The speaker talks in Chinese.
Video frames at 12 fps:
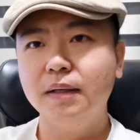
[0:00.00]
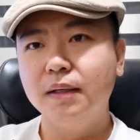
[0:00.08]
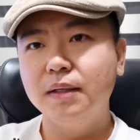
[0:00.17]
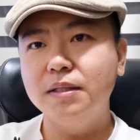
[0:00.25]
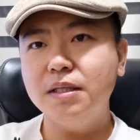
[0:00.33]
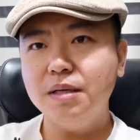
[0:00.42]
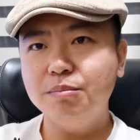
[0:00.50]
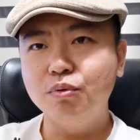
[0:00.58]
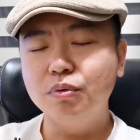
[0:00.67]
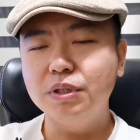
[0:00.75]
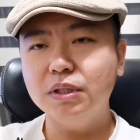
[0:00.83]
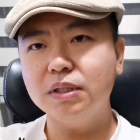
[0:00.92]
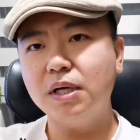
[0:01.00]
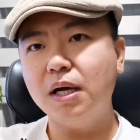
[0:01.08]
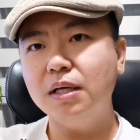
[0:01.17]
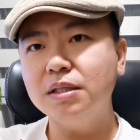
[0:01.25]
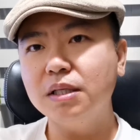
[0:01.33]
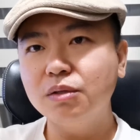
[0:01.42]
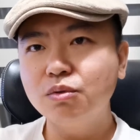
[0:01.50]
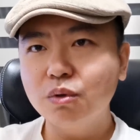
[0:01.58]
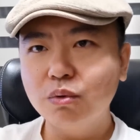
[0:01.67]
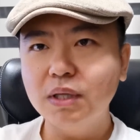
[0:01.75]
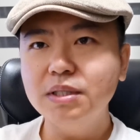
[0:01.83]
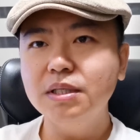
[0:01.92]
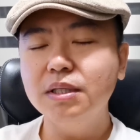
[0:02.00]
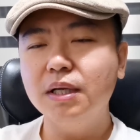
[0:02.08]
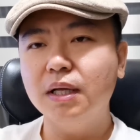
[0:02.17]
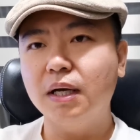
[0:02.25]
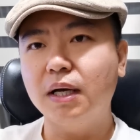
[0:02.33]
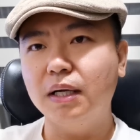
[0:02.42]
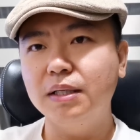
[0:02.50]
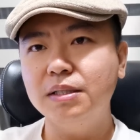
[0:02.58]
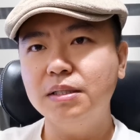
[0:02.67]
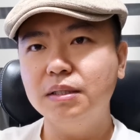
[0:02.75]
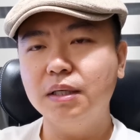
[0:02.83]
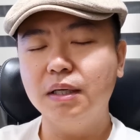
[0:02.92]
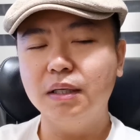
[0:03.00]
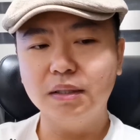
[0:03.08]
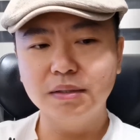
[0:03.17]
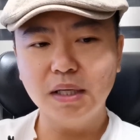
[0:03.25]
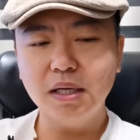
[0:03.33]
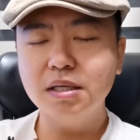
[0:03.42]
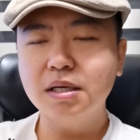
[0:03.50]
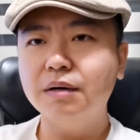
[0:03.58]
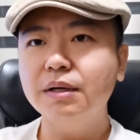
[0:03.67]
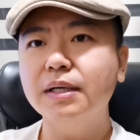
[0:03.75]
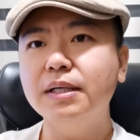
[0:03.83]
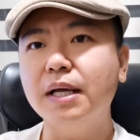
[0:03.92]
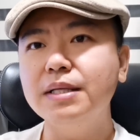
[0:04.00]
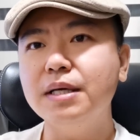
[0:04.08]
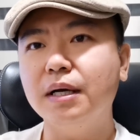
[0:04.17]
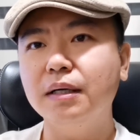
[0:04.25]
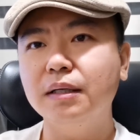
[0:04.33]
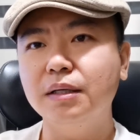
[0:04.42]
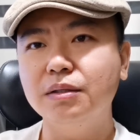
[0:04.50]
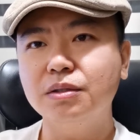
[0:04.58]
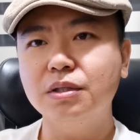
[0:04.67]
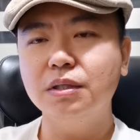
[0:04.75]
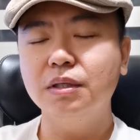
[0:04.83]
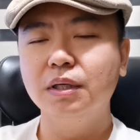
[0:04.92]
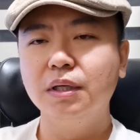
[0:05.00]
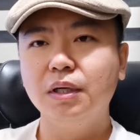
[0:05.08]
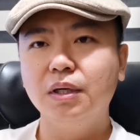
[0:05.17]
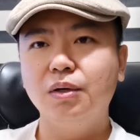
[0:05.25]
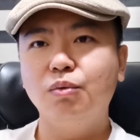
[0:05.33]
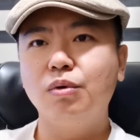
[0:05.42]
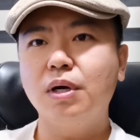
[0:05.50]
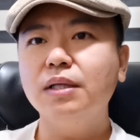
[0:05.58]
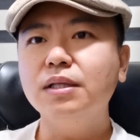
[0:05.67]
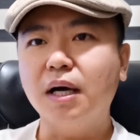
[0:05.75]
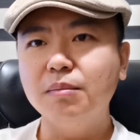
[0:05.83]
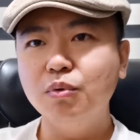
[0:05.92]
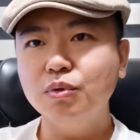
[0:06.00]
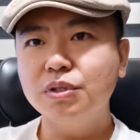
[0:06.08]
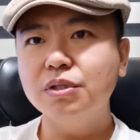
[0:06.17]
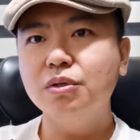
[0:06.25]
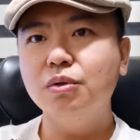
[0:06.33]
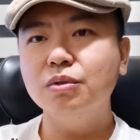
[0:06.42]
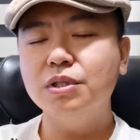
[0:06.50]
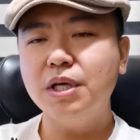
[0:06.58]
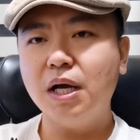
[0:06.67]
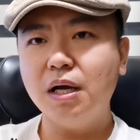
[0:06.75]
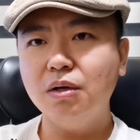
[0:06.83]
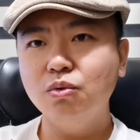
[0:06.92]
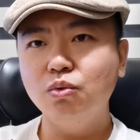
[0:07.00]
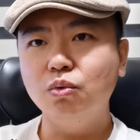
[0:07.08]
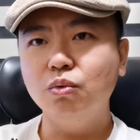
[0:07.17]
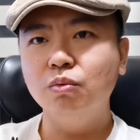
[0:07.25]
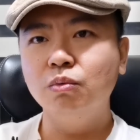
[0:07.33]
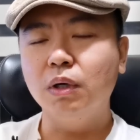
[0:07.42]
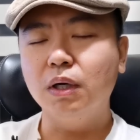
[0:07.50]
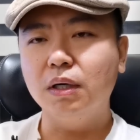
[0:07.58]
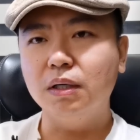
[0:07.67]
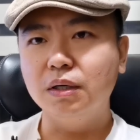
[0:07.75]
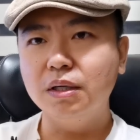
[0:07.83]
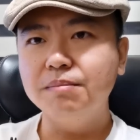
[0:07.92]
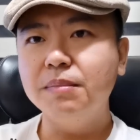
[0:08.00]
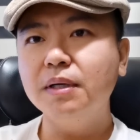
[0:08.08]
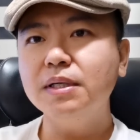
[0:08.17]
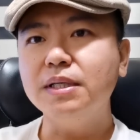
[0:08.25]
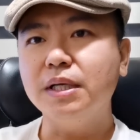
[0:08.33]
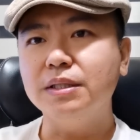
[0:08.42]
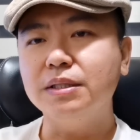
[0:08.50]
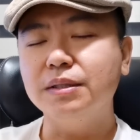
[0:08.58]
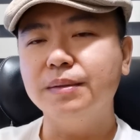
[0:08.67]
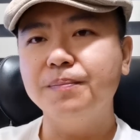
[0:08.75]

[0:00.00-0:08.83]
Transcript: 现在普京呢，他现在最关心呢还是啊三十号那个演讲，也就是乌克兰南部四周加入啊俄联邦这件事